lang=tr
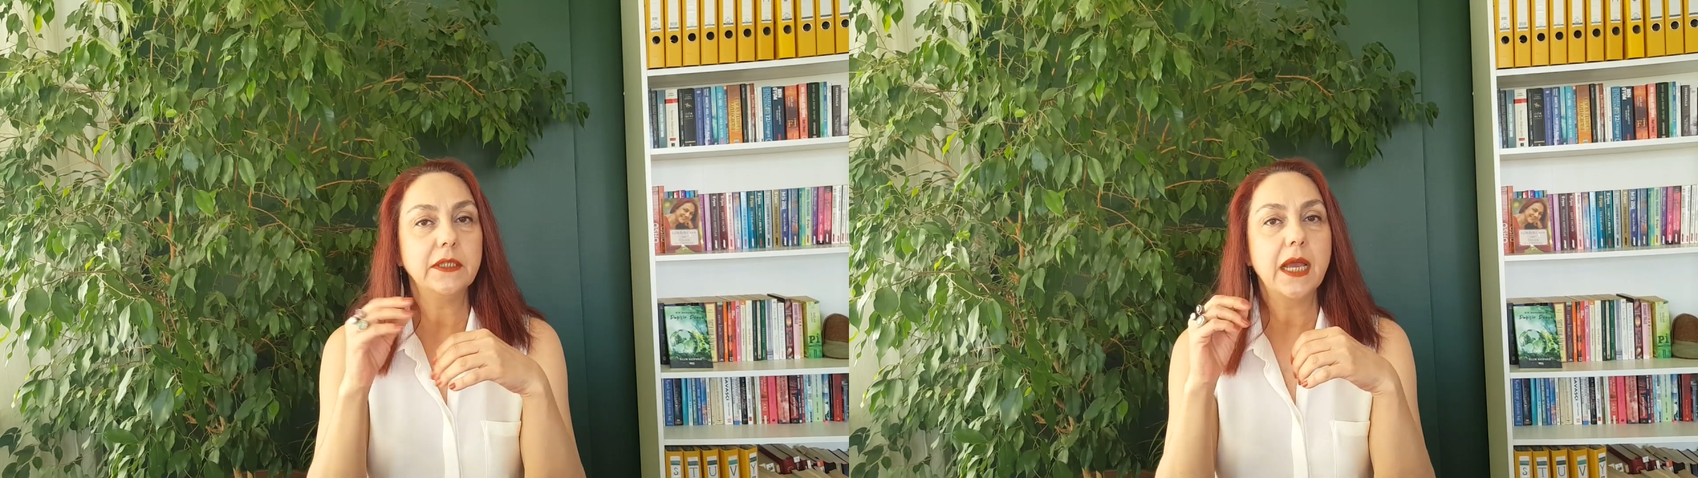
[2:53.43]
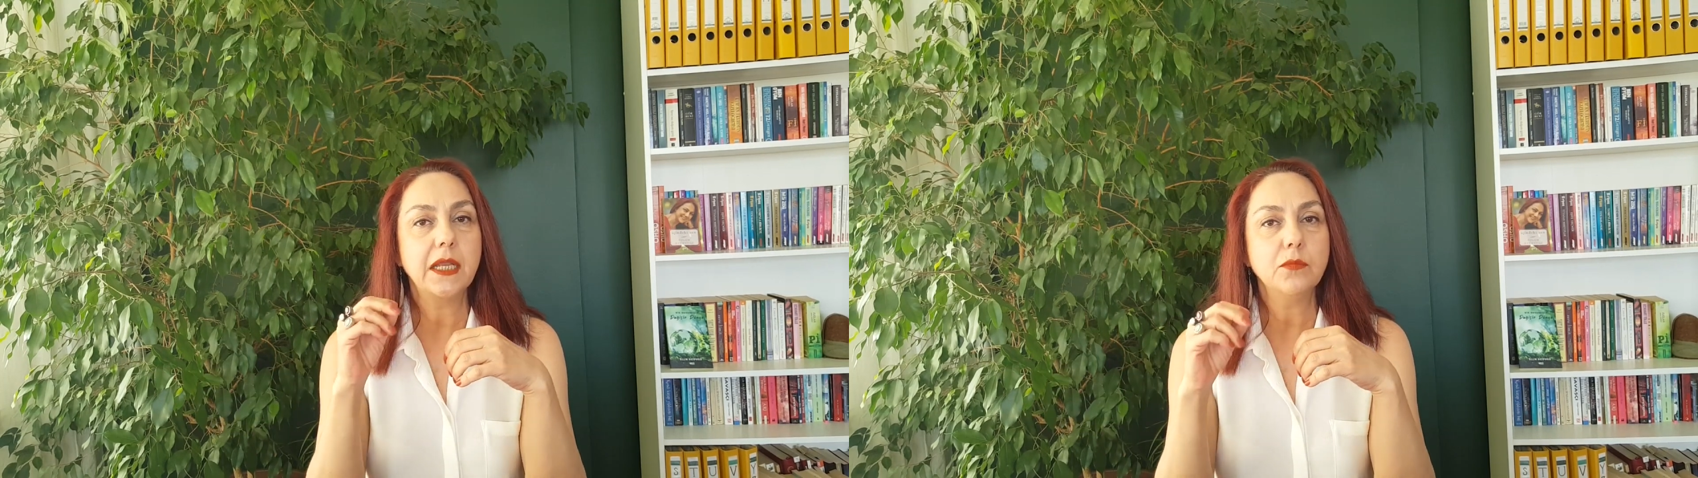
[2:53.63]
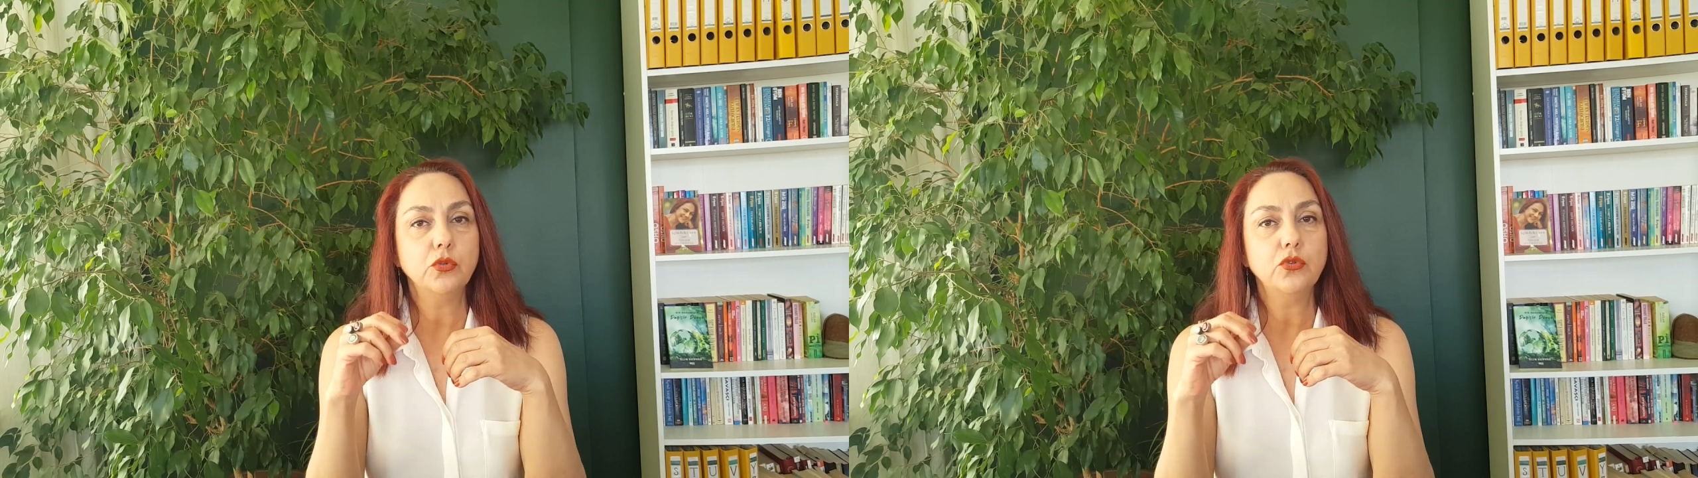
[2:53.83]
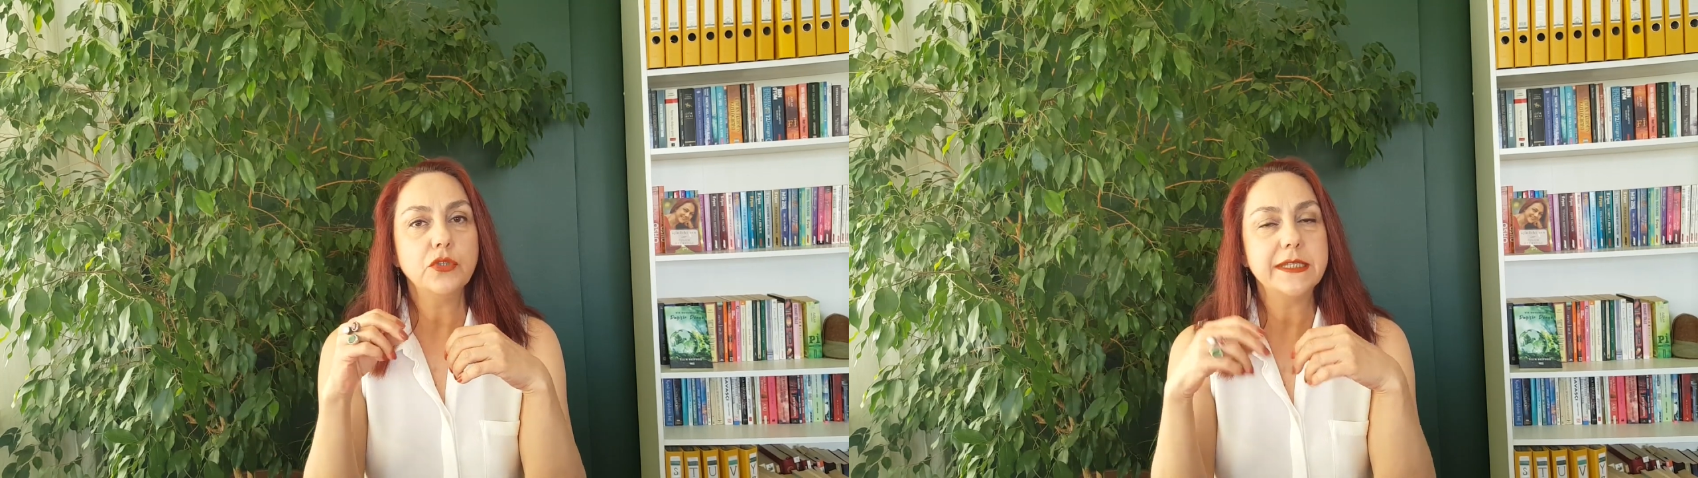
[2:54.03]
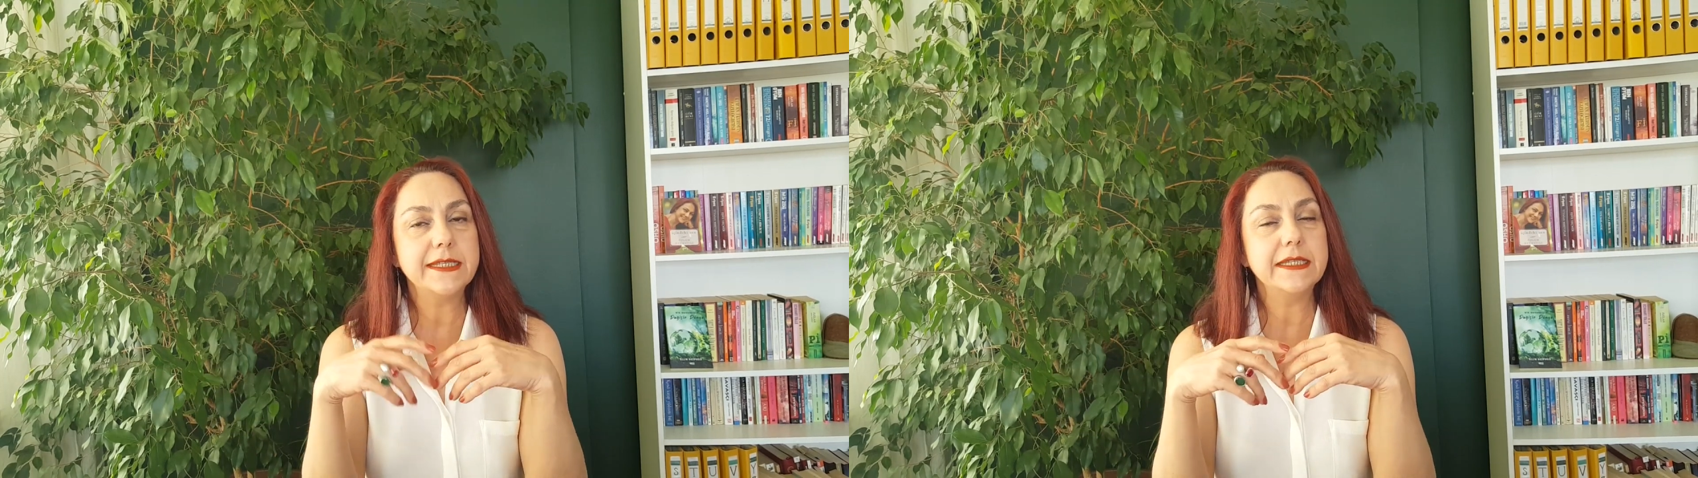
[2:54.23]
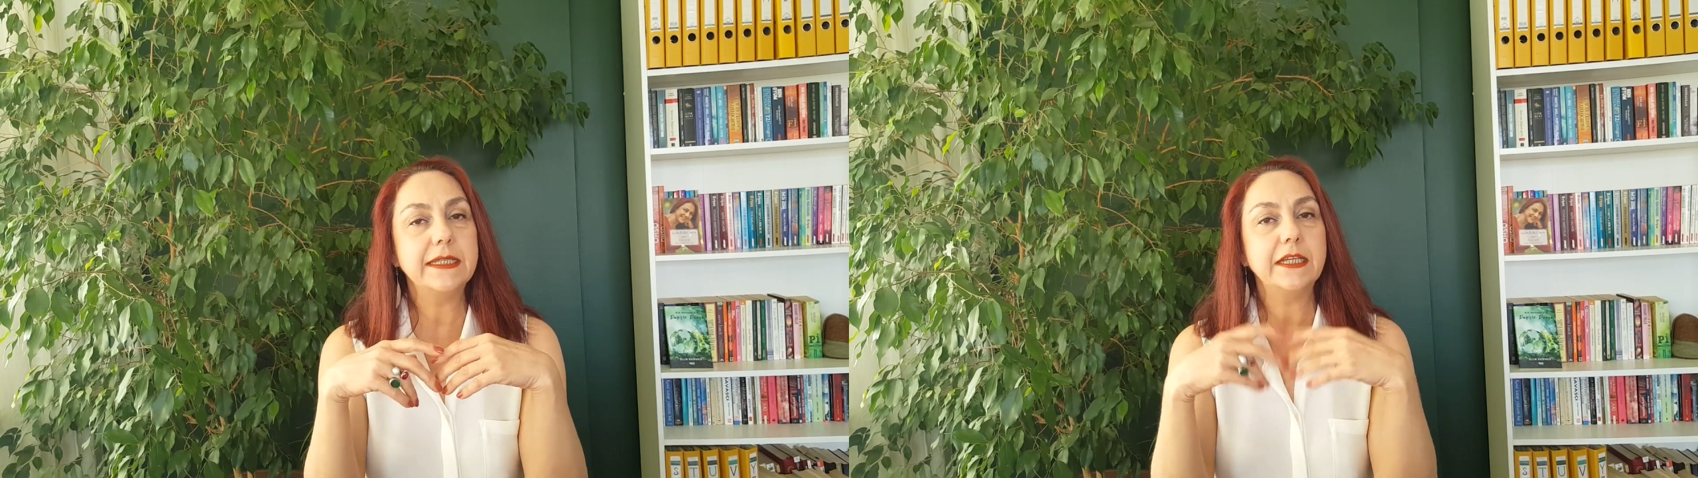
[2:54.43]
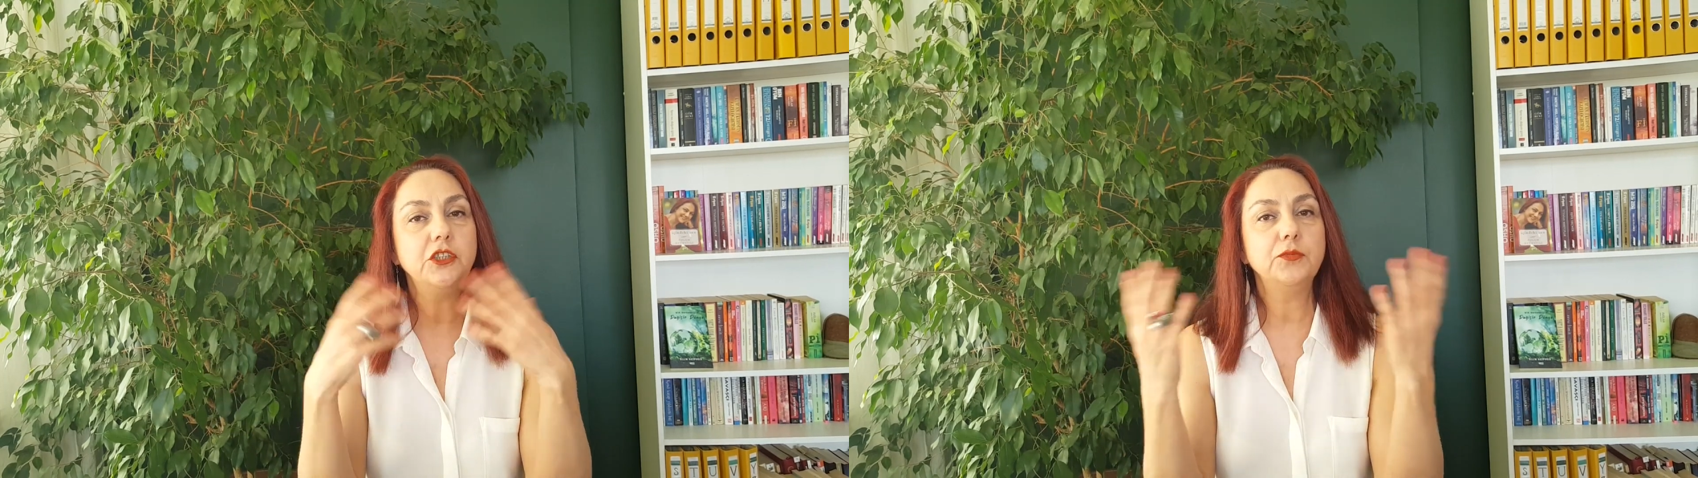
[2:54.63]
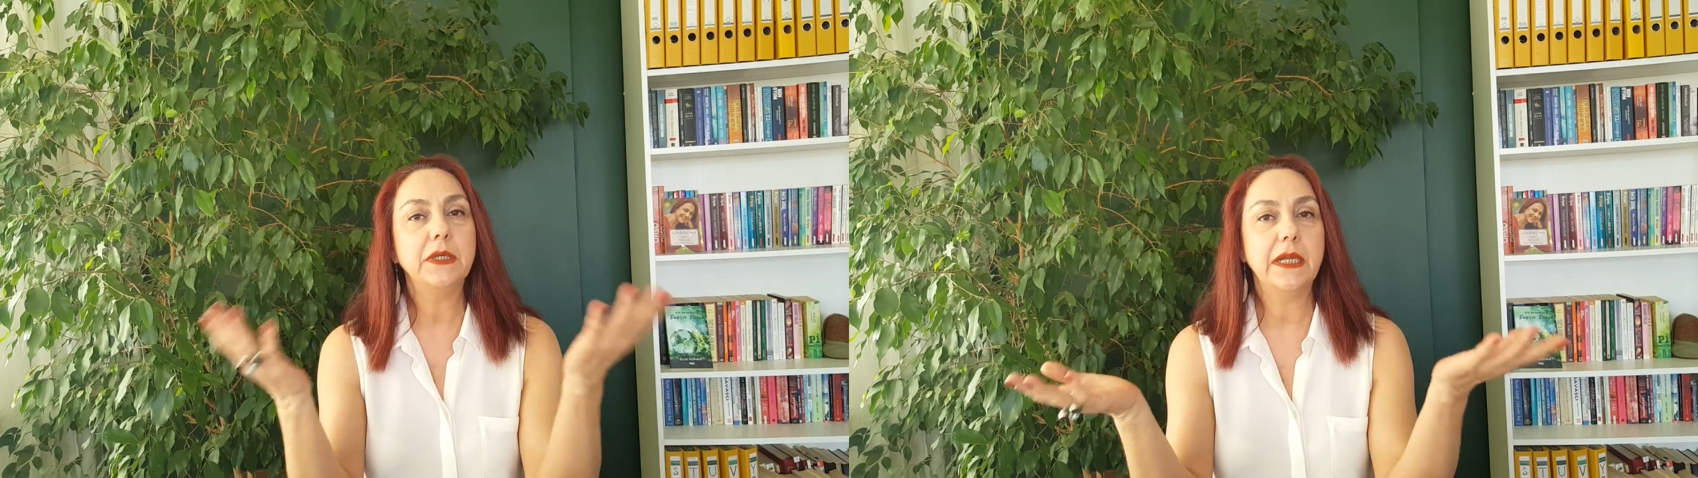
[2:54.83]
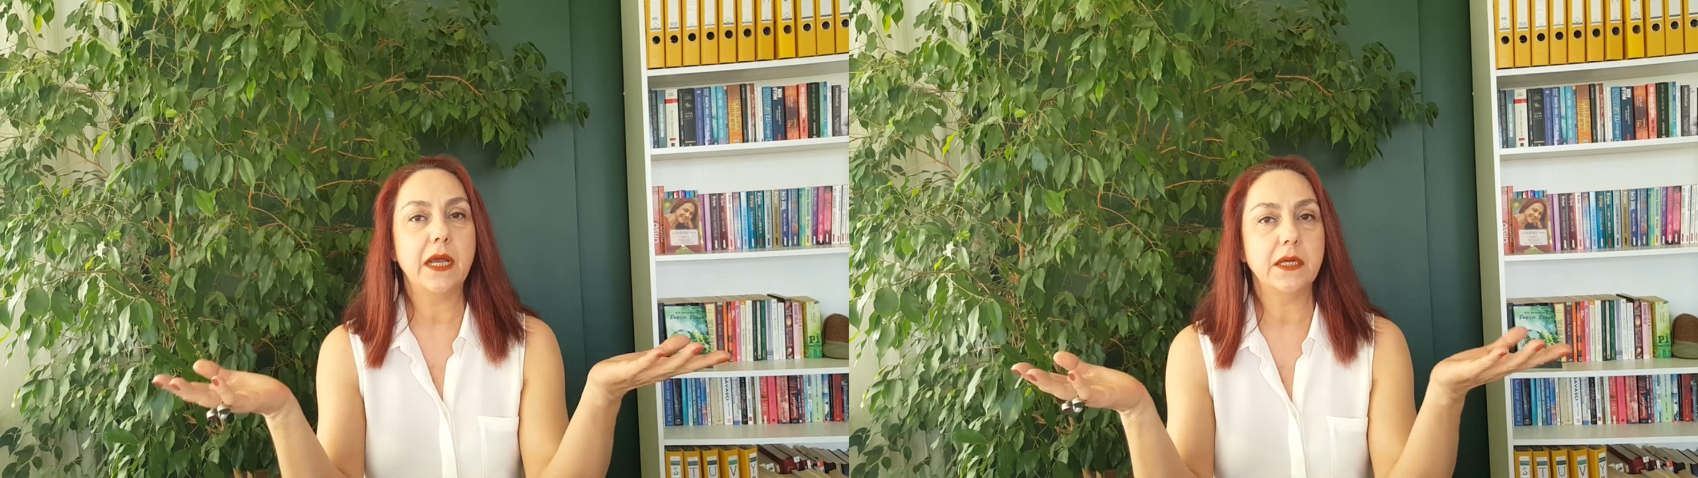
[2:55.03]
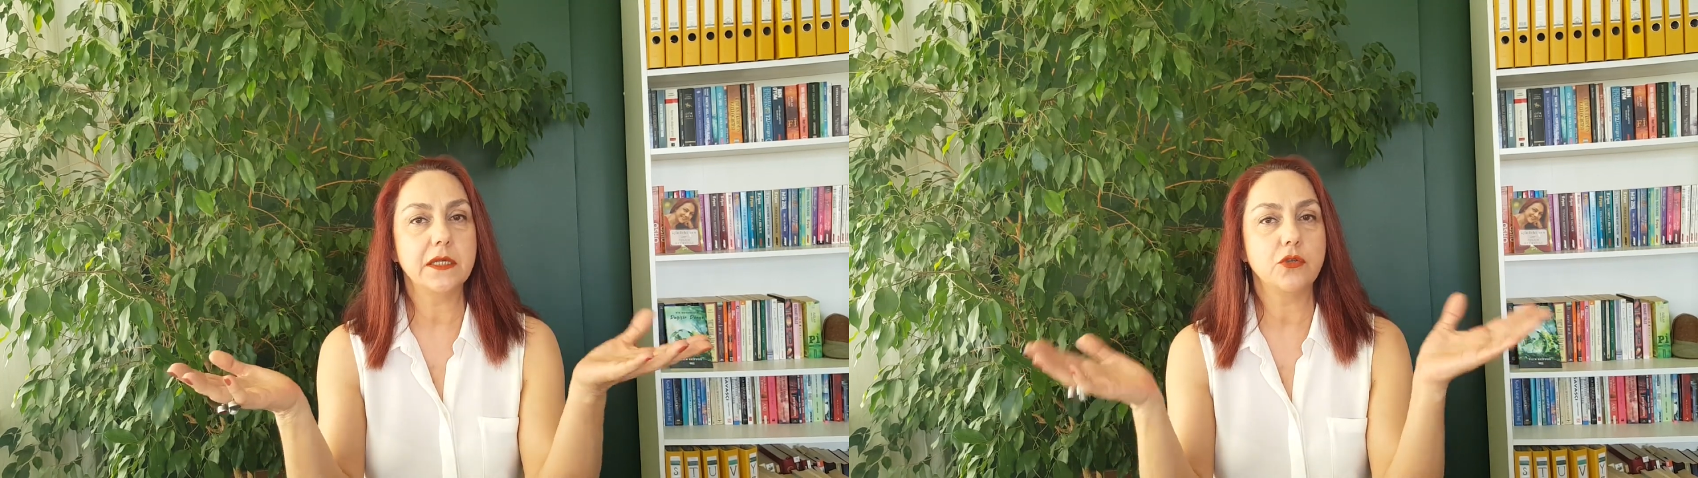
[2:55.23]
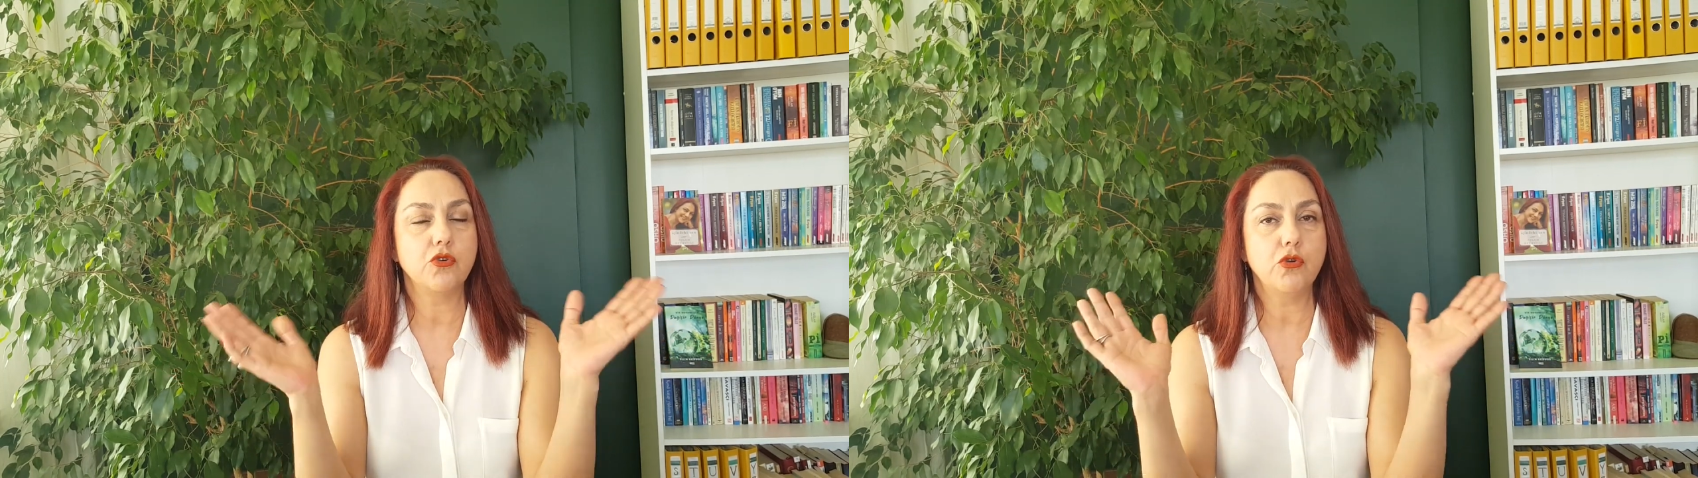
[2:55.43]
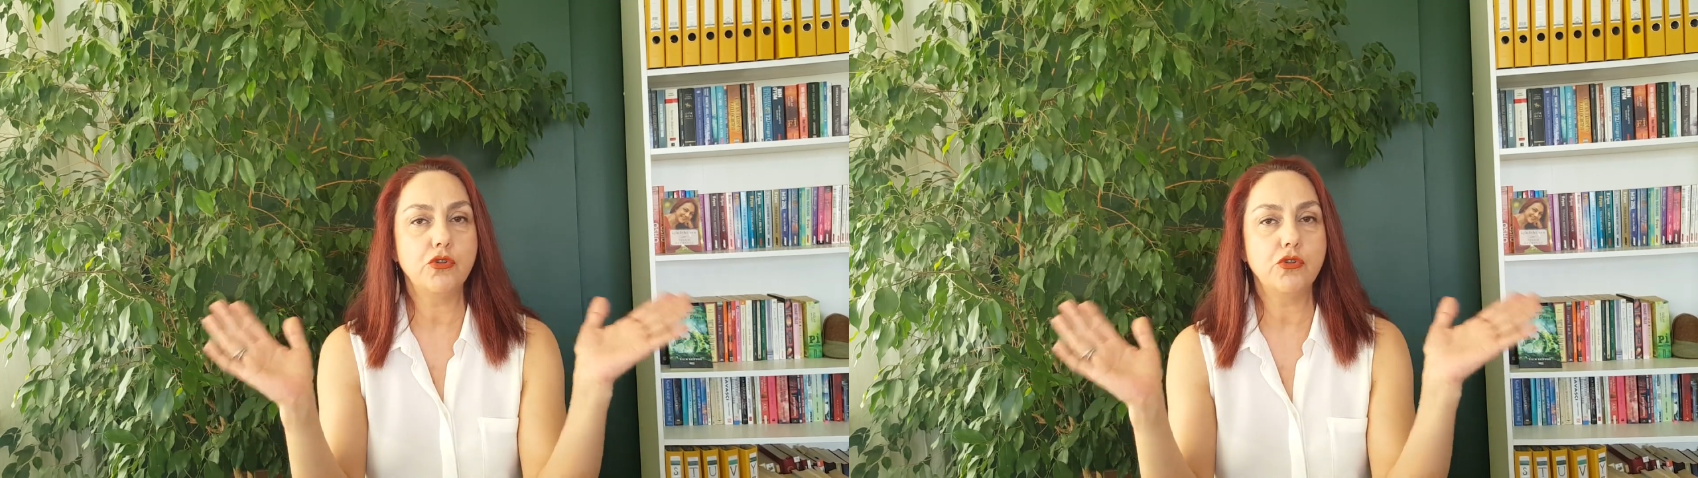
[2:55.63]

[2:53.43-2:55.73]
Yani bunun sizinle hiçbir alakası yok.